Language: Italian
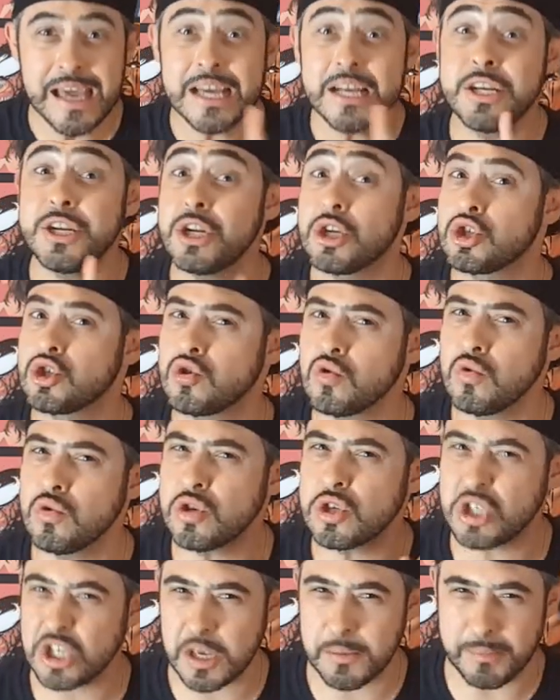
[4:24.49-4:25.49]

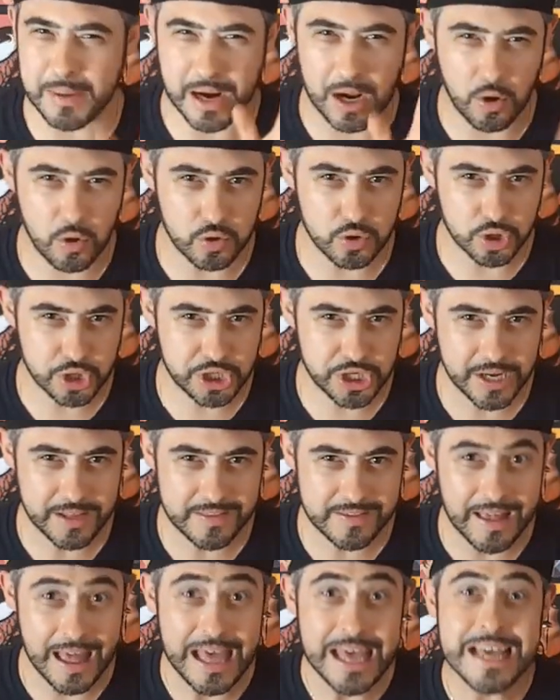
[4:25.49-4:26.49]
Nessuno sembra a
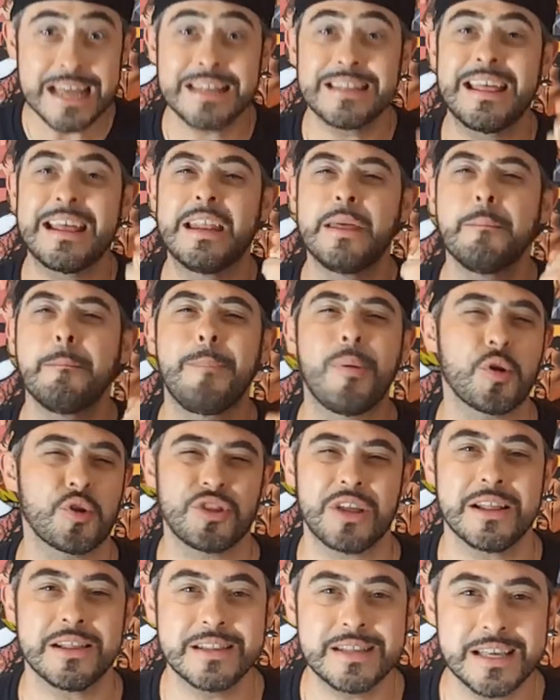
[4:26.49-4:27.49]
conoscenza
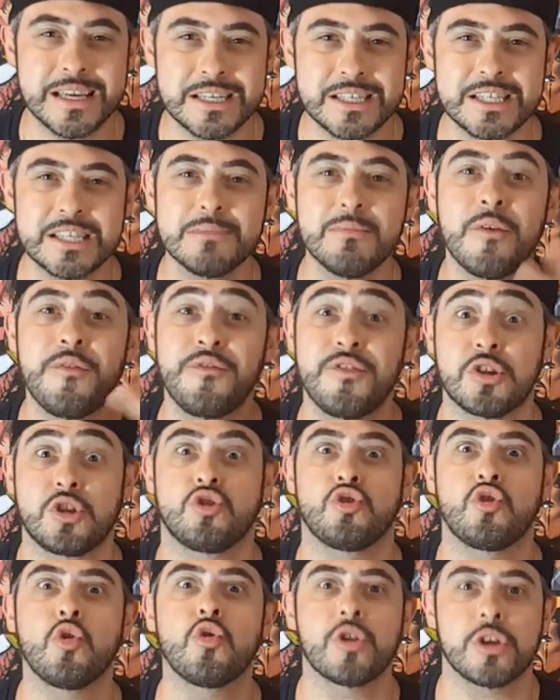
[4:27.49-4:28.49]
dell'importantissimo
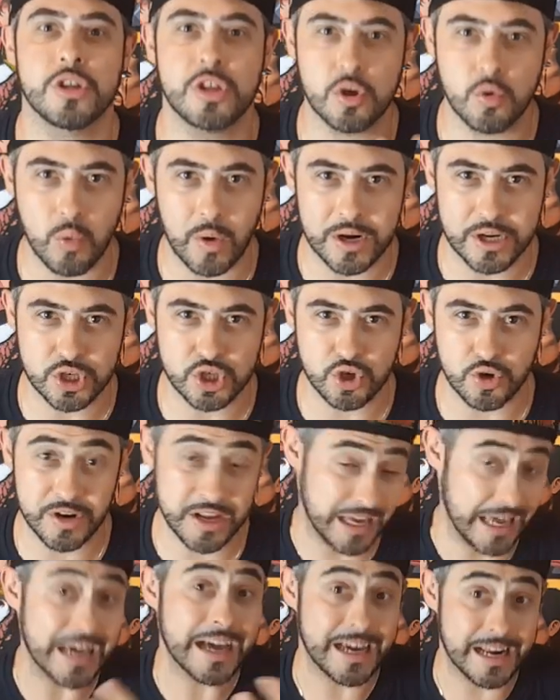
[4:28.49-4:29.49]
fattore di
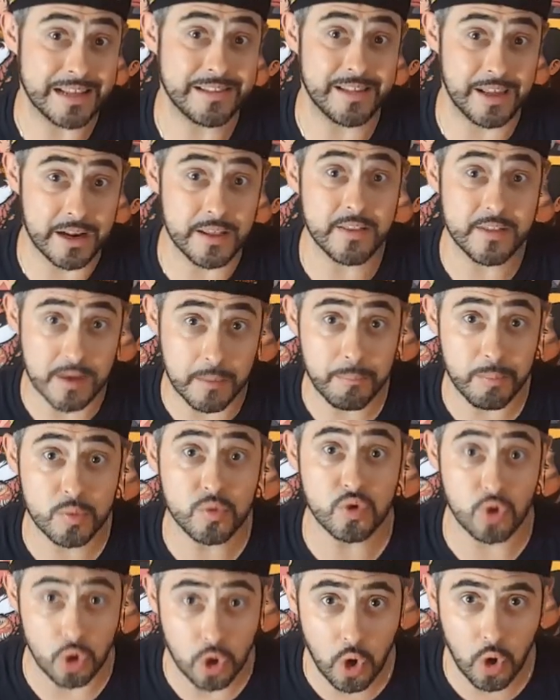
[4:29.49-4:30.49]
guarigione che caratterizza
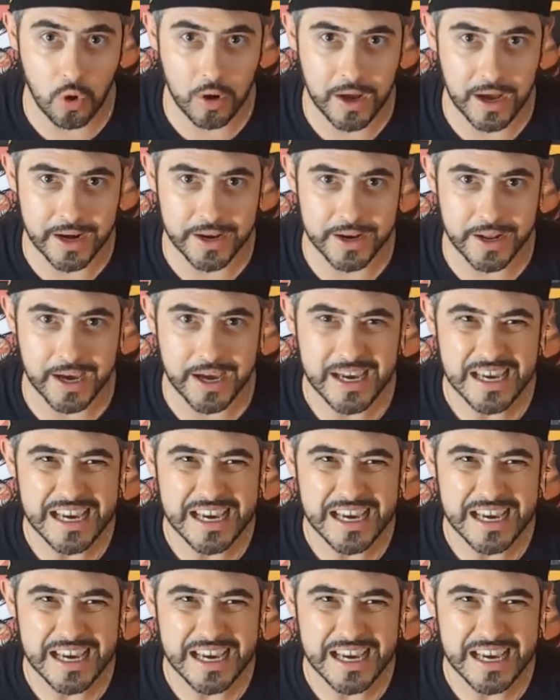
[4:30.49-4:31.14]
appunto Logan.